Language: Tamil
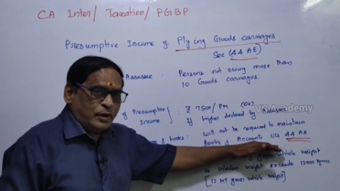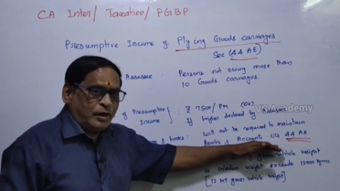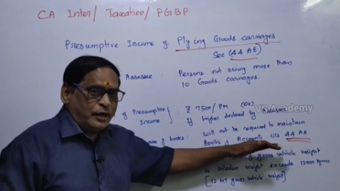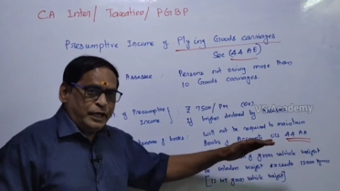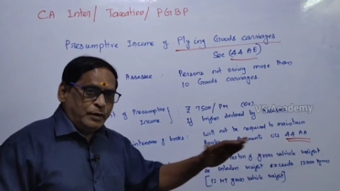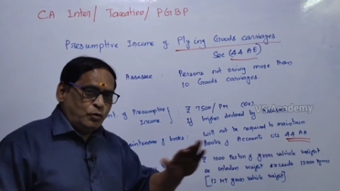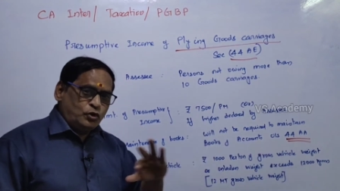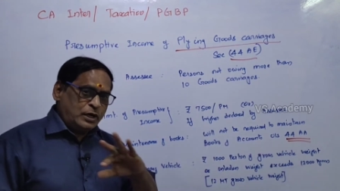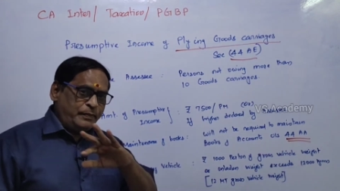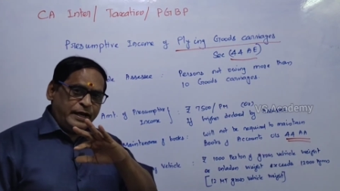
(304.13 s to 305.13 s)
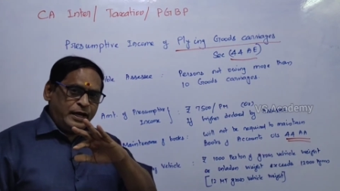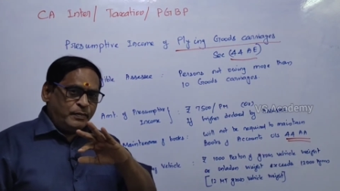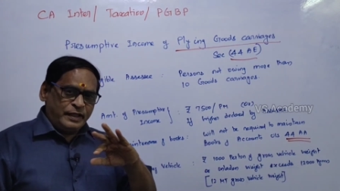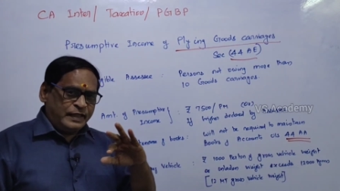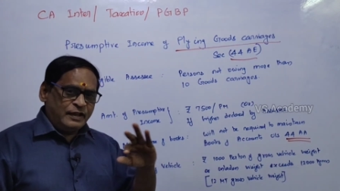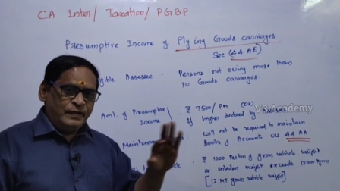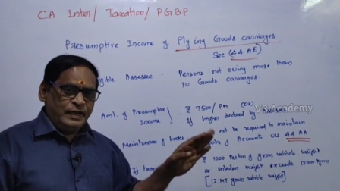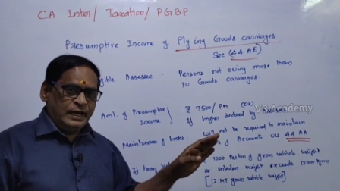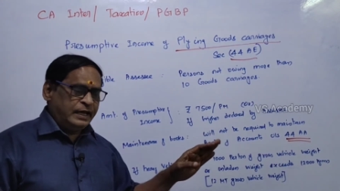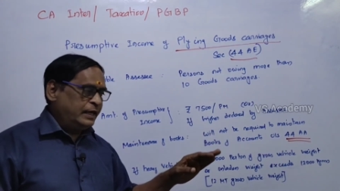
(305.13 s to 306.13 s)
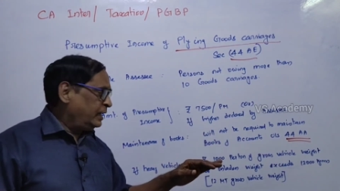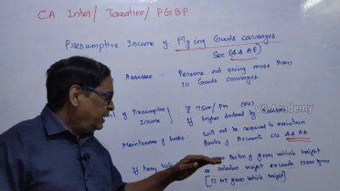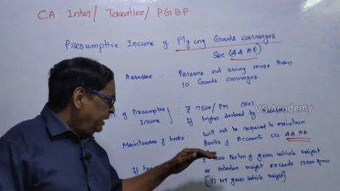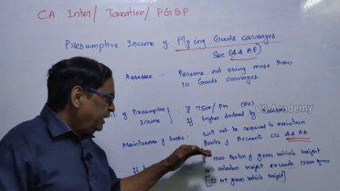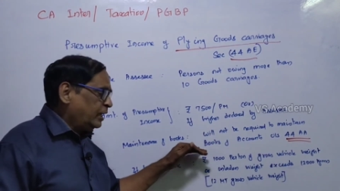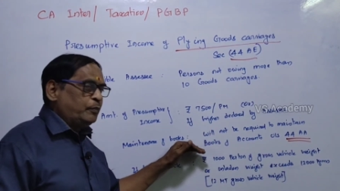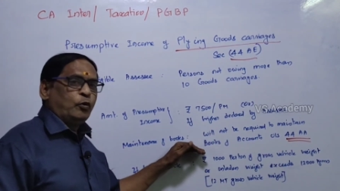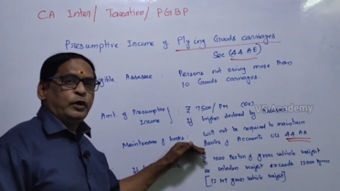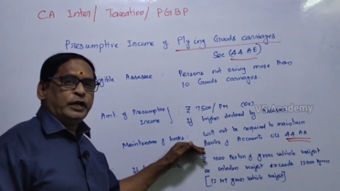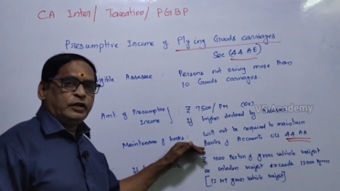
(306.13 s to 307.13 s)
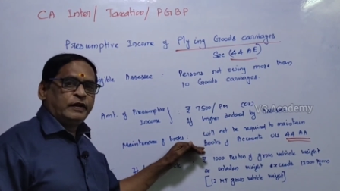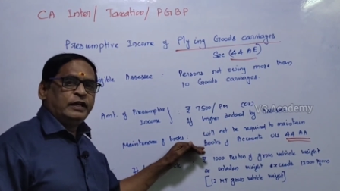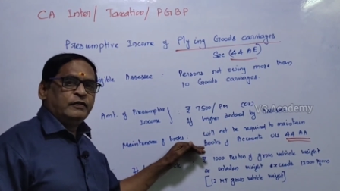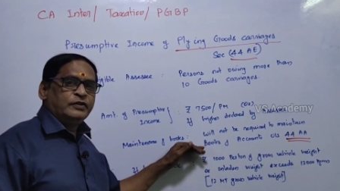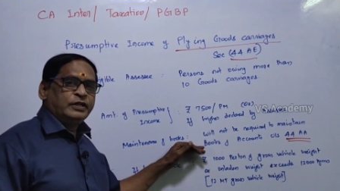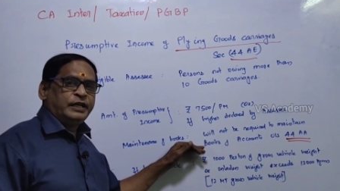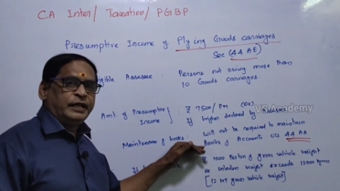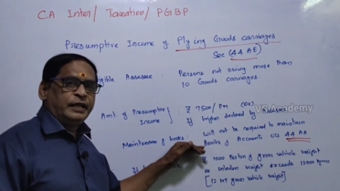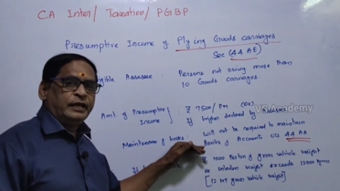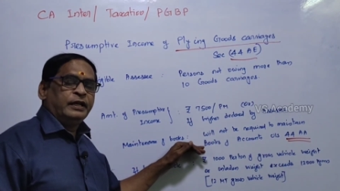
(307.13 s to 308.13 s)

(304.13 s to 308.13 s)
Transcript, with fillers: பிரகாரம் நீங்கள் புக்ஸ்லாம் மெயின்டைன் பண்ண தேவையில்லை நீங்கள் இப்போ ஒரு எட்டு வெஹிக்கிள் வச்சுருக்கீங்க